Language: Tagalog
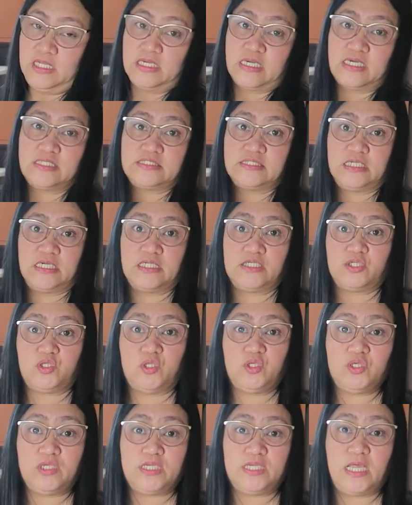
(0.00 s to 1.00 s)
Kasi ganito
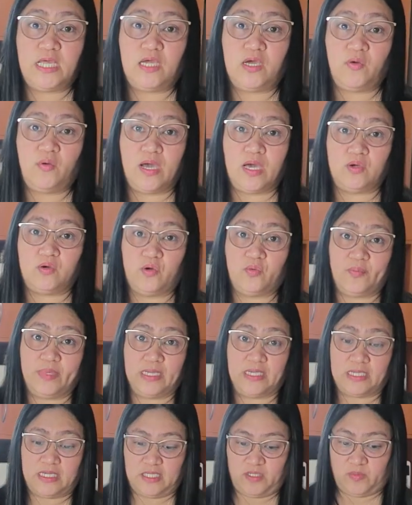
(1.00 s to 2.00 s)
yung ginagawa ko
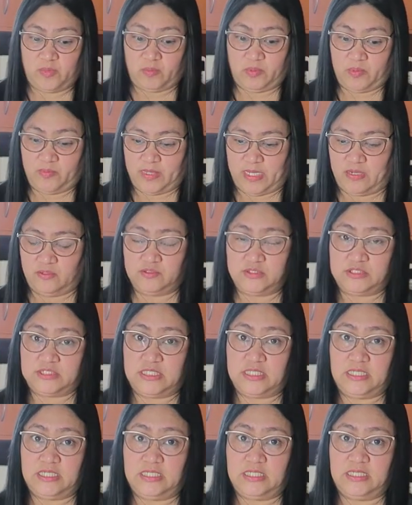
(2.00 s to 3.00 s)
pagka magbabaon
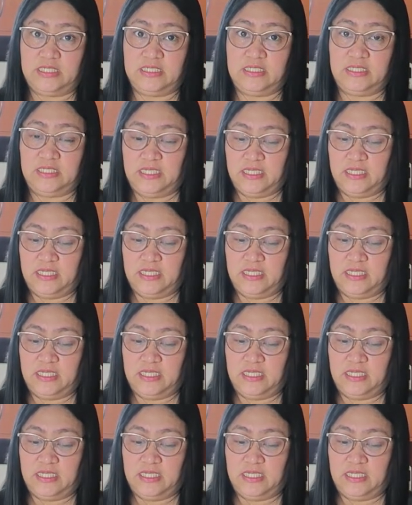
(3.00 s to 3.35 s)
si